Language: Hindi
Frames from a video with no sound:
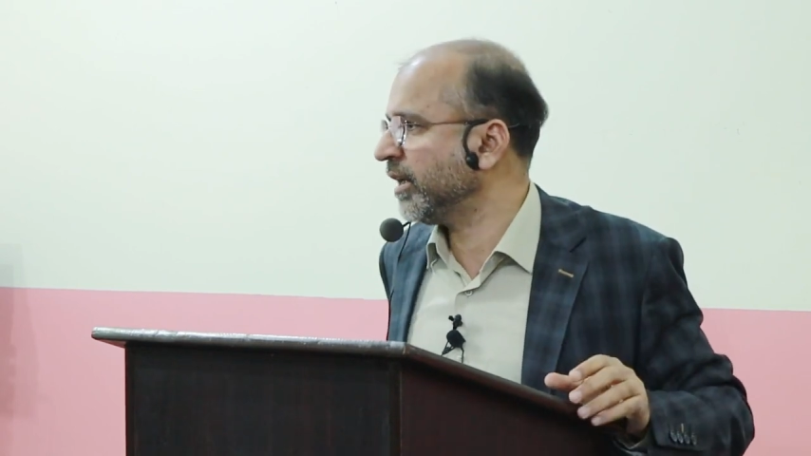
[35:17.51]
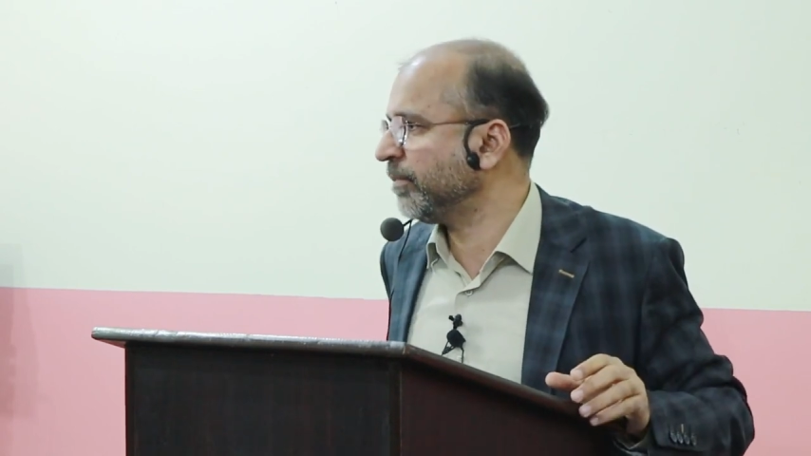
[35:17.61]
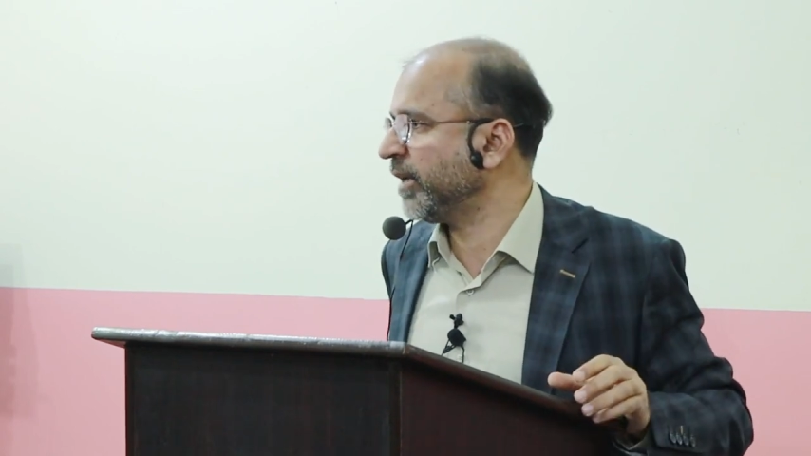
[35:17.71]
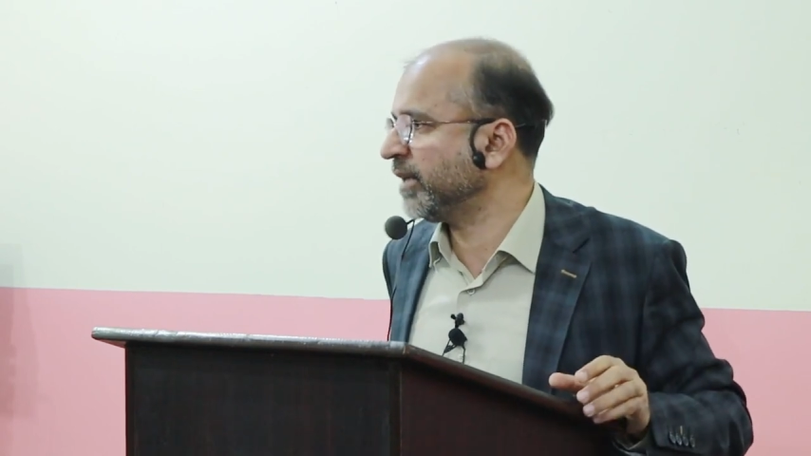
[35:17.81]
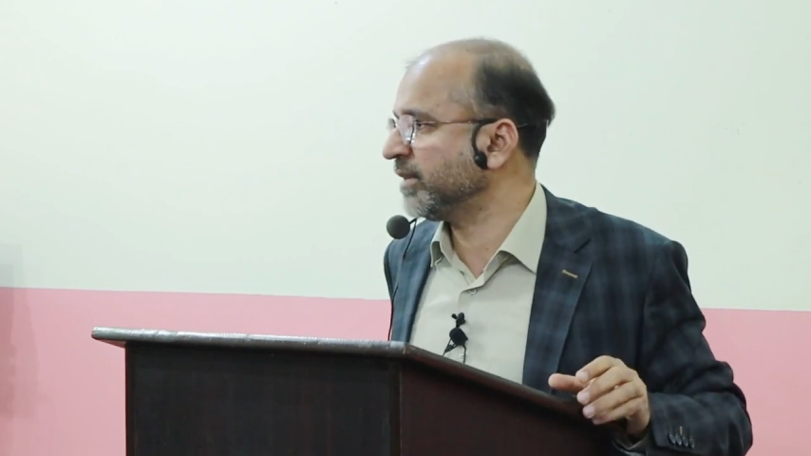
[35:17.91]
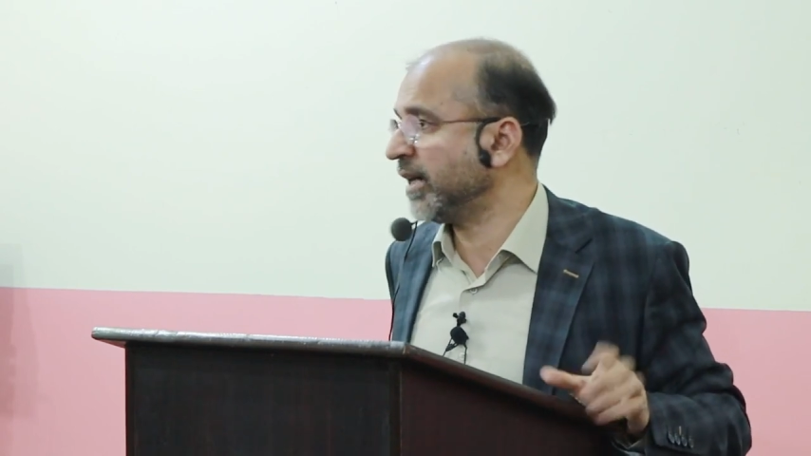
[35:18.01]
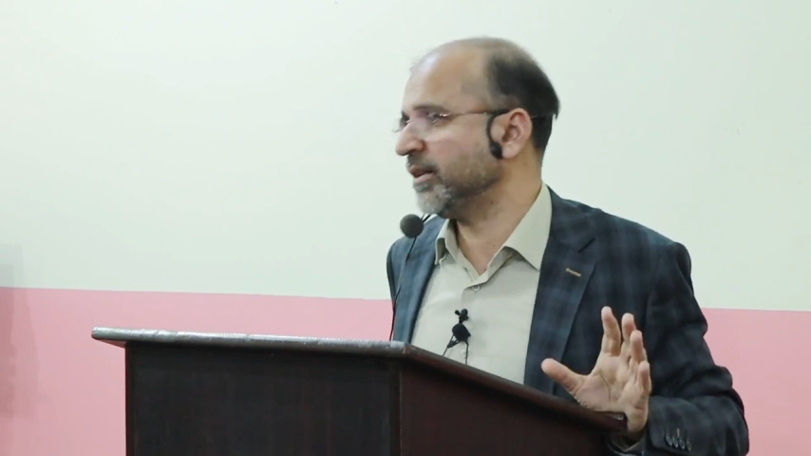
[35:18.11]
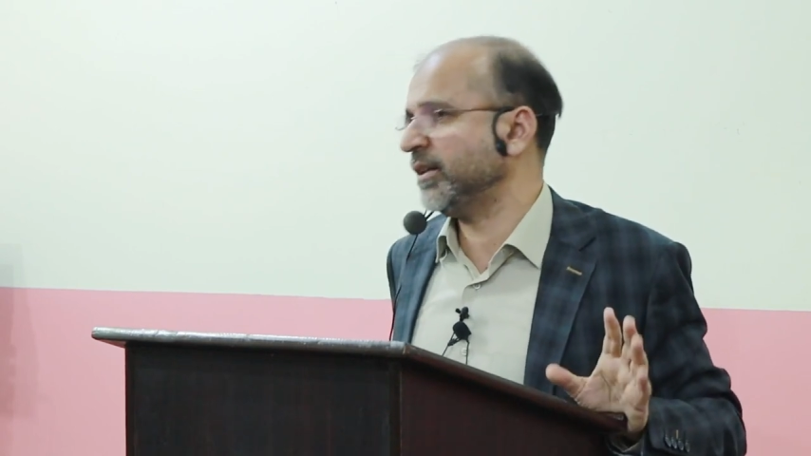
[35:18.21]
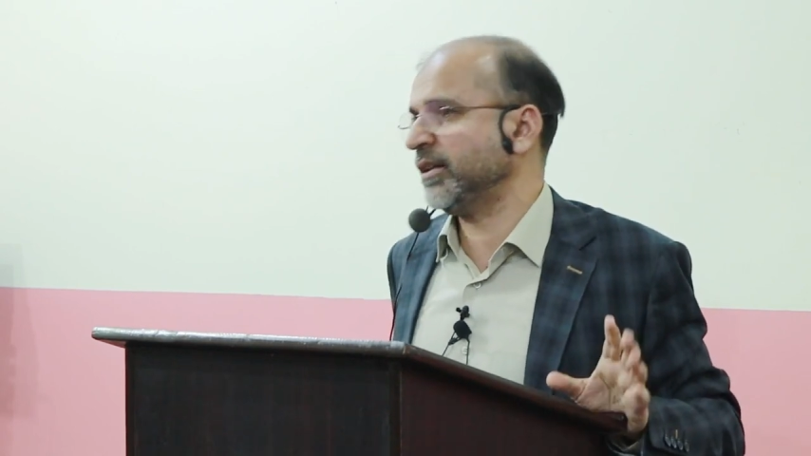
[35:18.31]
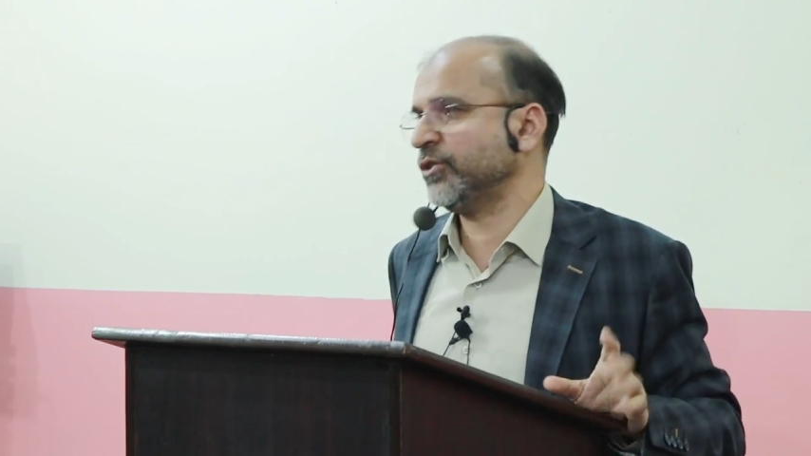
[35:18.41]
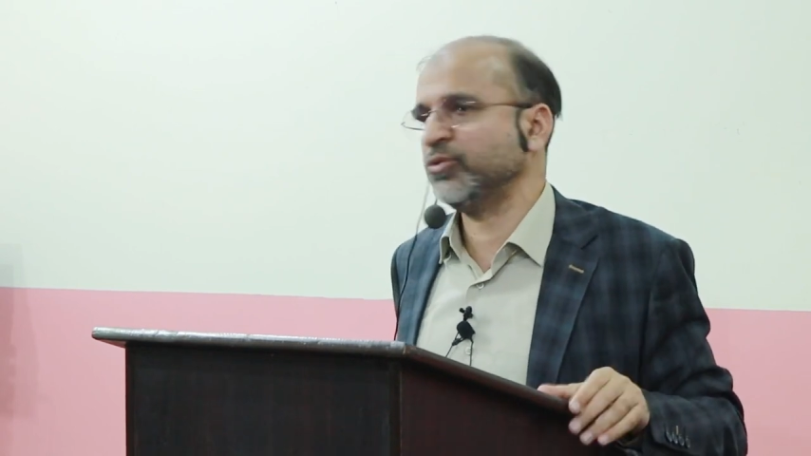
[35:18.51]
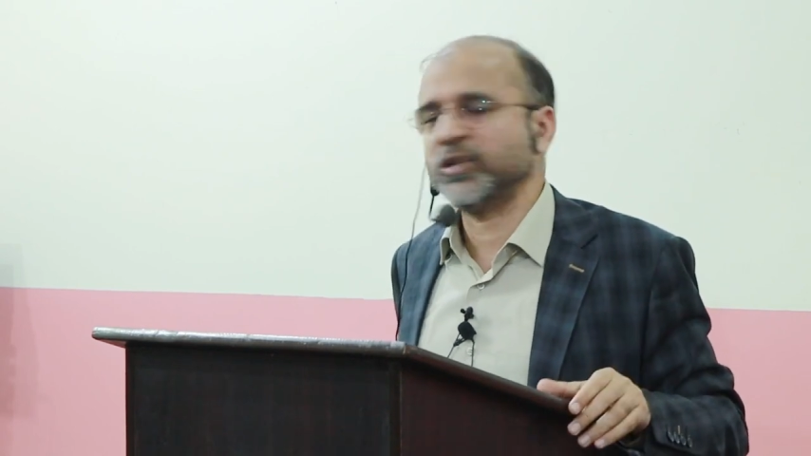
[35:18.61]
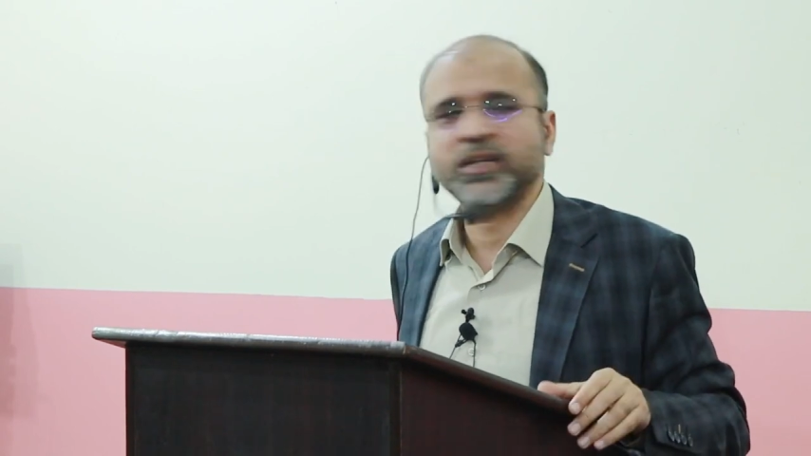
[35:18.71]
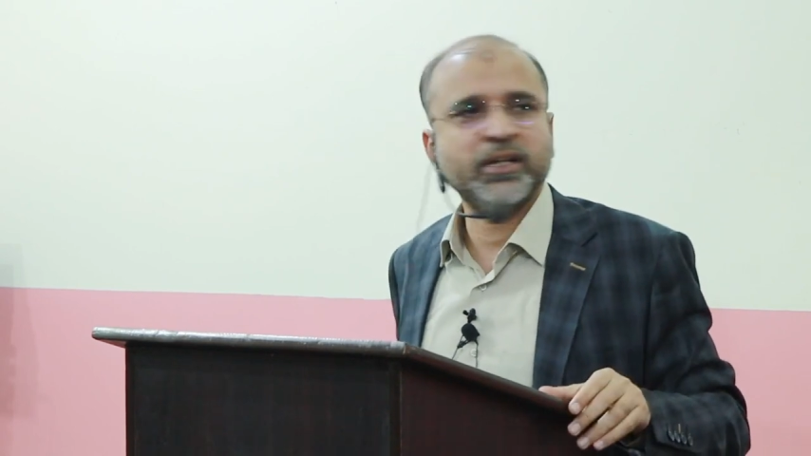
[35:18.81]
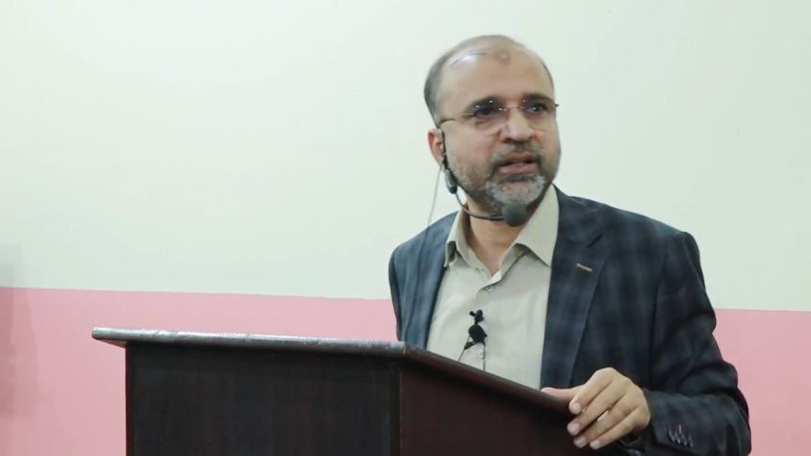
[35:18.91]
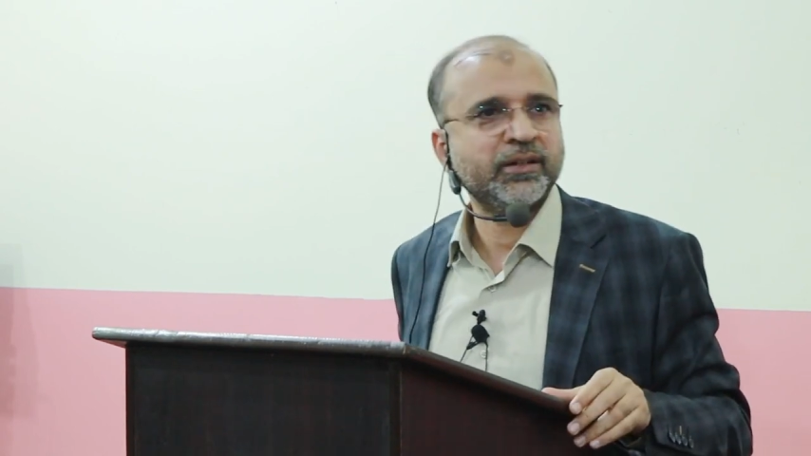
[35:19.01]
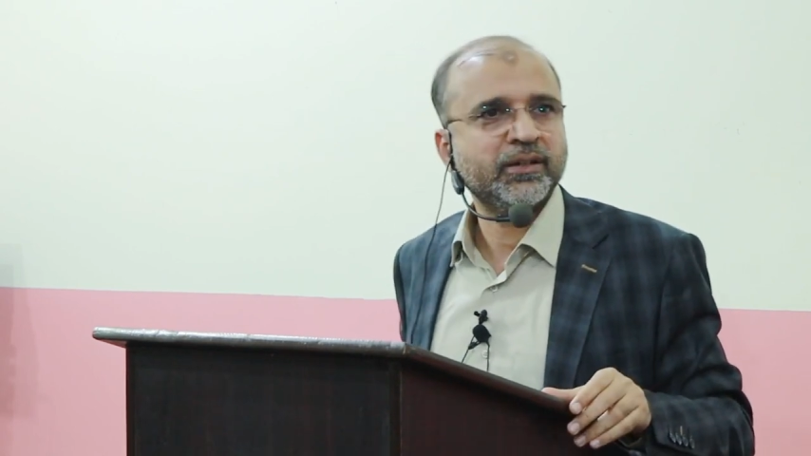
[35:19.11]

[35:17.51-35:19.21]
अपना जायज़ा लेना शुरू करेंगे